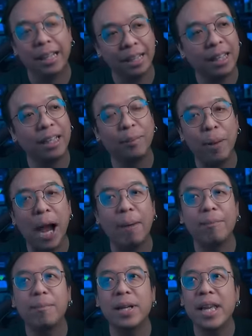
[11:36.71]
เออภา
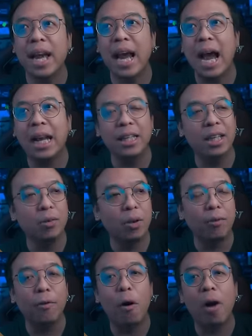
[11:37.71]
พบรรยากาศที่อยู่
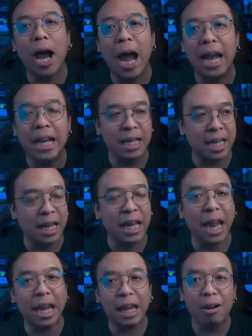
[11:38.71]
ในฟอร์กายเนี่ยอย่าง
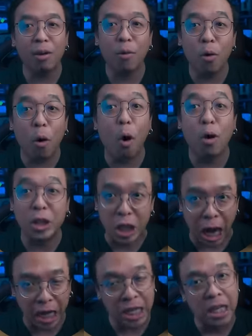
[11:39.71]
เงี้ยแค่เรียกว่ากอง
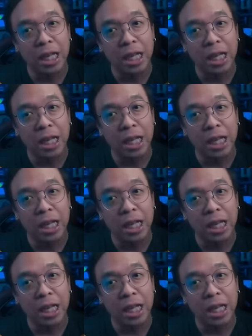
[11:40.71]
ใหญ่